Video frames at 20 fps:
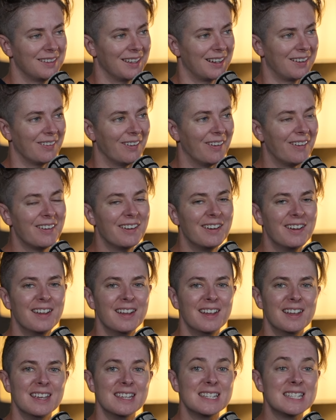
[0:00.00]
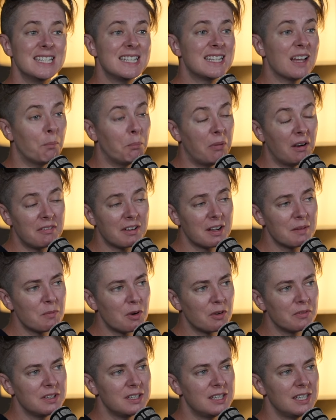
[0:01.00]
D'accord Si tu n'as pas vraiment
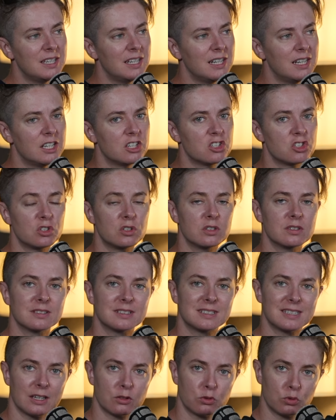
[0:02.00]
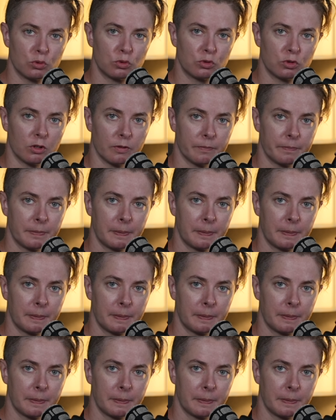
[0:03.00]
envie d'aider les gens, ça se sent.